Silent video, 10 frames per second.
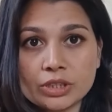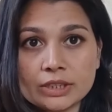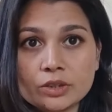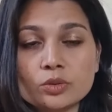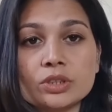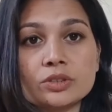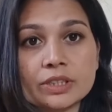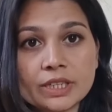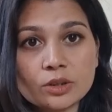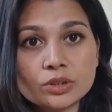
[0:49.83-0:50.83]
जाती है तो इससे
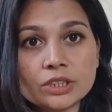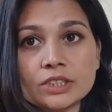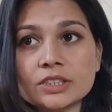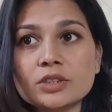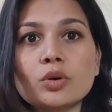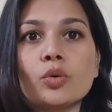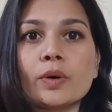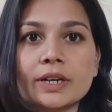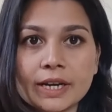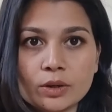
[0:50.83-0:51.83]
क्या हो जाता है स्किन
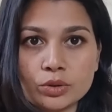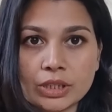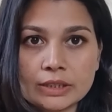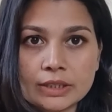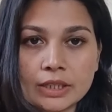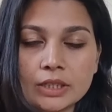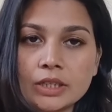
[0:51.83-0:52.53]
ओवर ड्राई हो जाती है